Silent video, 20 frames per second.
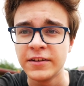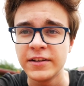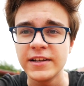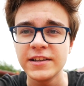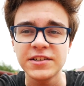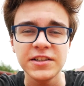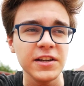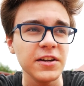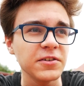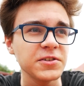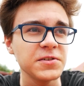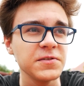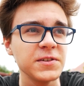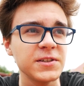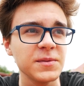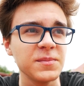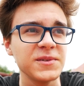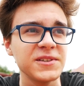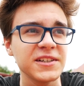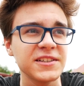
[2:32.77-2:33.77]
Jeżeli
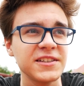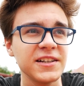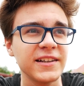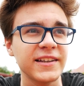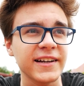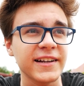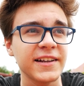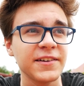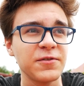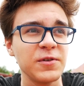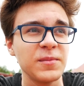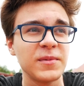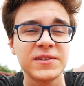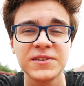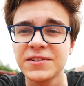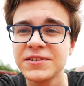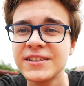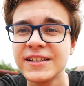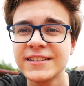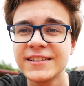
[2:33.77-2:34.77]
oczywiście byście chcieli takie filmy
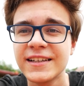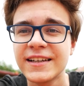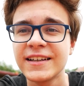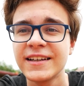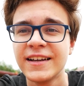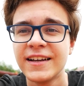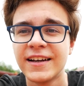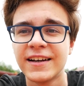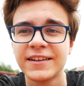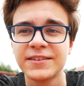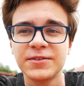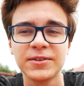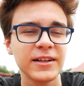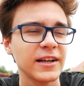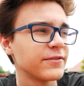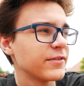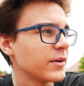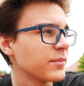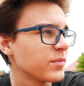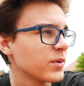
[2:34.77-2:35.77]
codziennie,
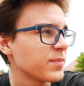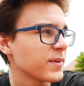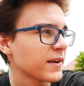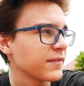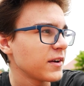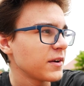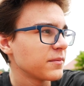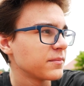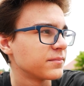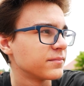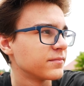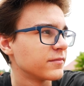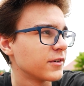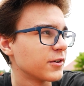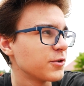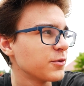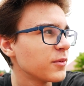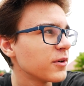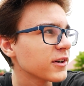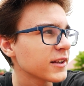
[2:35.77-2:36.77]
które wam poprawiają
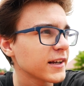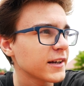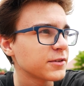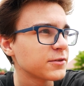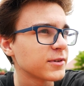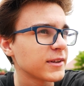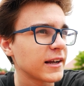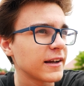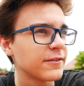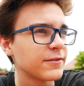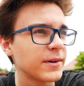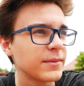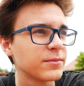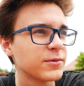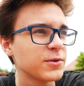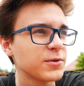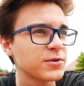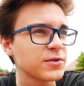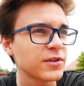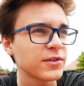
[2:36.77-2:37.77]
humory, które wam
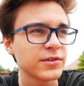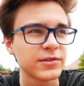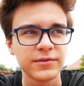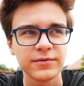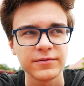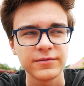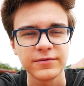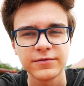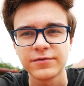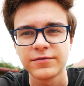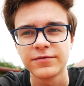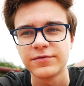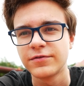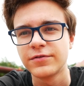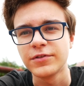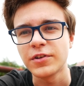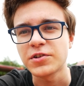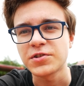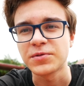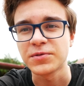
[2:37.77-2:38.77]
dużo
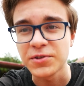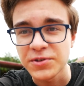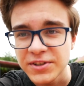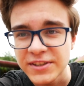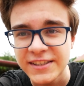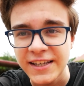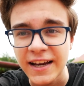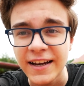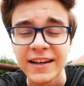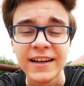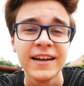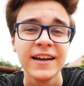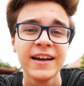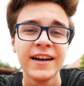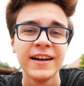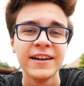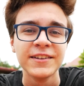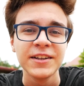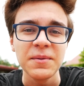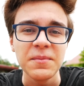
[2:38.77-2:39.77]
wnoszą do życia,
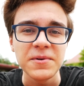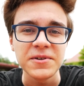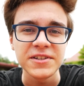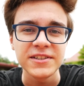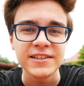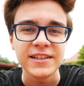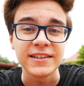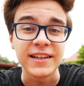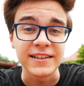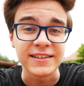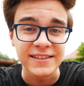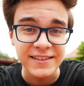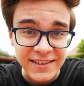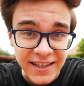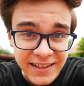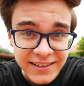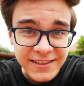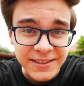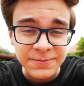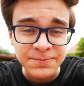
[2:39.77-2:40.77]
to możecie dać
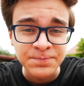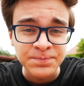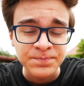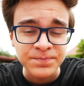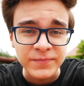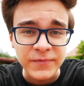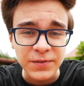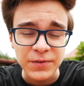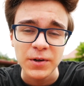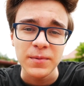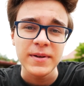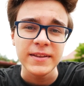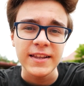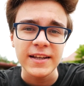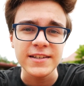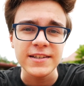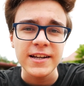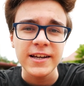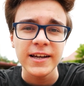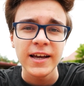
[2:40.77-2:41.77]
znać w
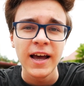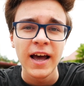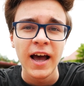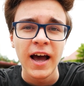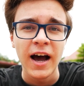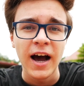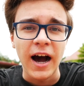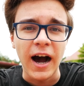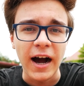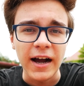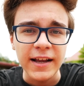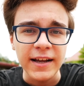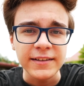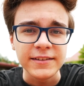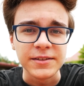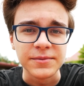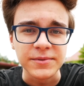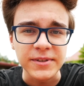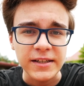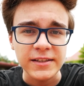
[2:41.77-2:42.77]
komentarzach. A ja
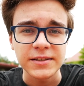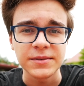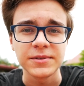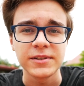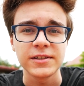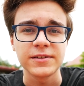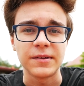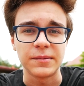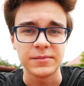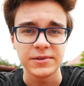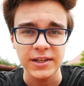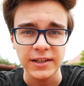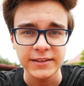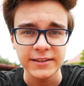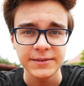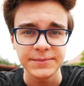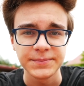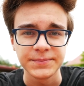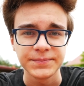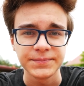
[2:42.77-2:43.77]
tymczasem się z wami
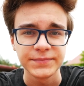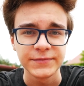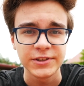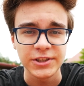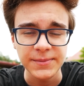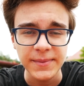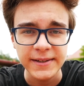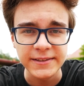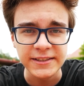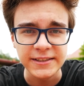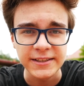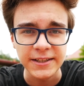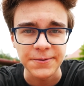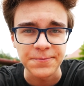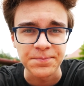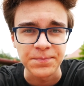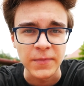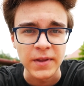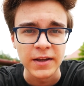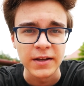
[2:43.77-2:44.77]
żegnam. Trzymajcie
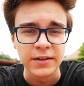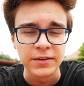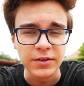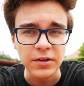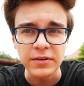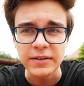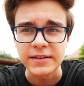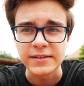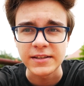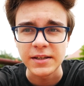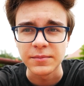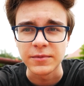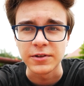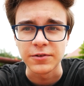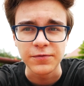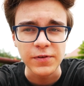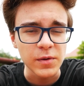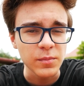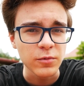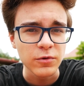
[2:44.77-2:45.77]
się, do
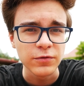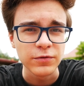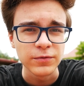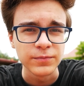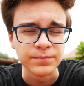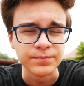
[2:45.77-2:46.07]
następnych filmów.